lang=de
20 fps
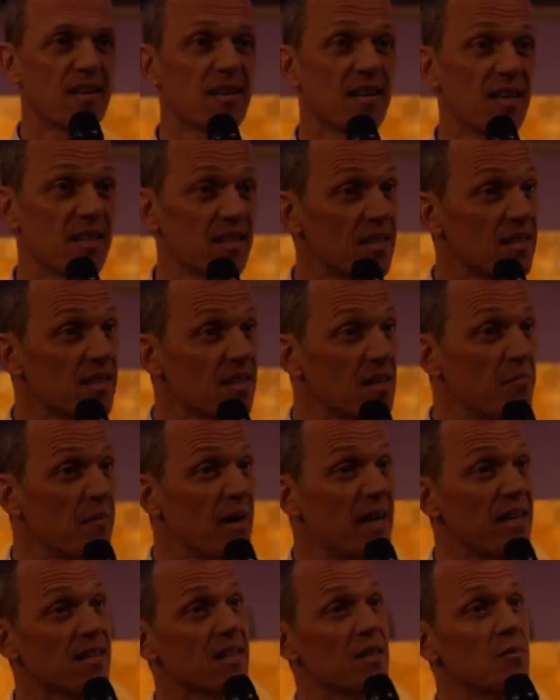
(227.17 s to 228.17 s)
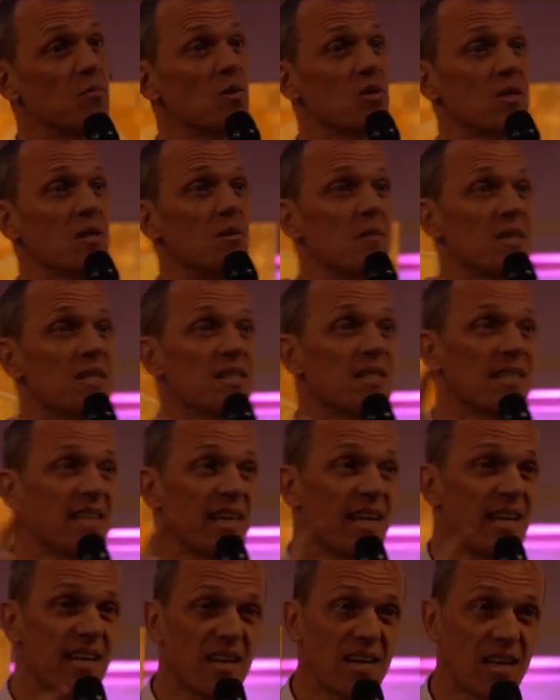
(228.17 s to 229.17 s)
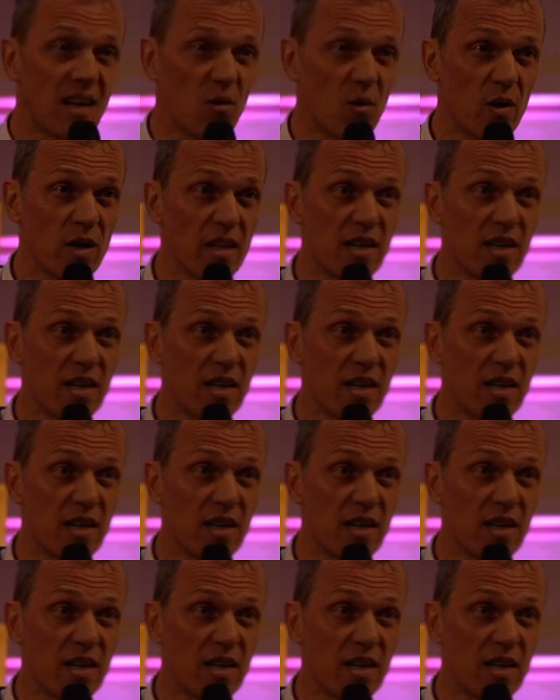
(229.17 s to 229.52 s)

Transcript: Das ist gemeint. Ich muss immer sehr genau